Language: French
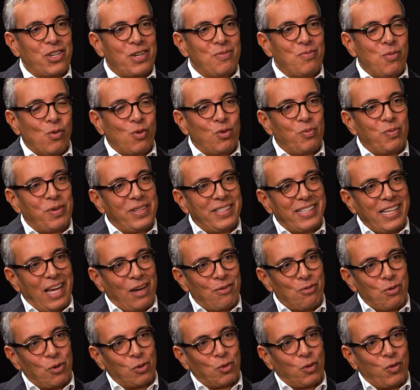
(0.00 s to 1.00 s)
j'ai beaucoup de plaisir à
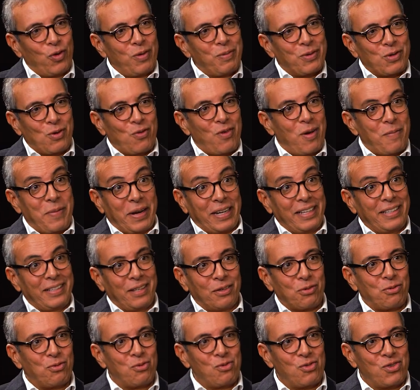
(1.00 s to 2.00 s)
vous retrouver parce qu'on va parler
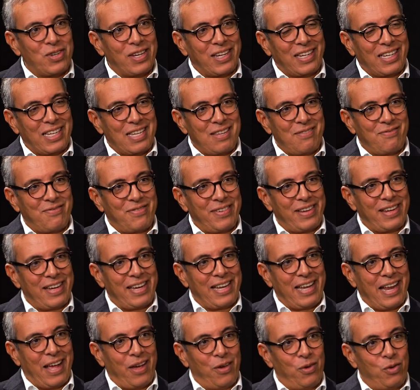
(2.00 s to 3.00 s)
d'un sujet qui fait
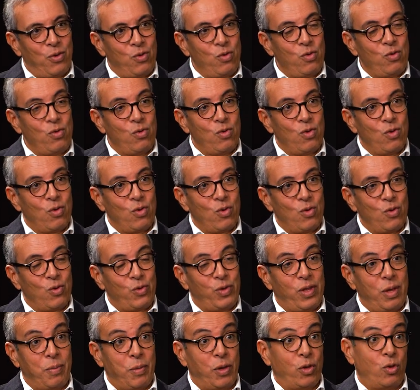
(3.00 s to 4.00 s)
la une euh,
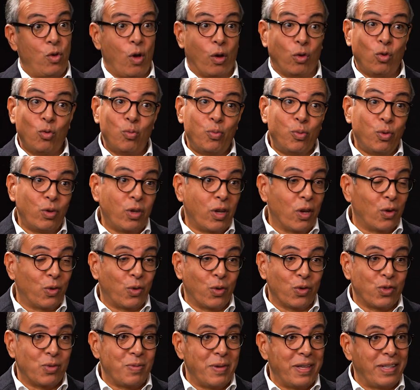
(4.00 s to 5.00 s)
des médias depuis
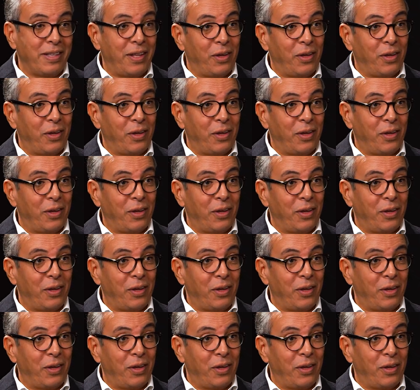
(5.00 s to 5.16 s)
quelques semaines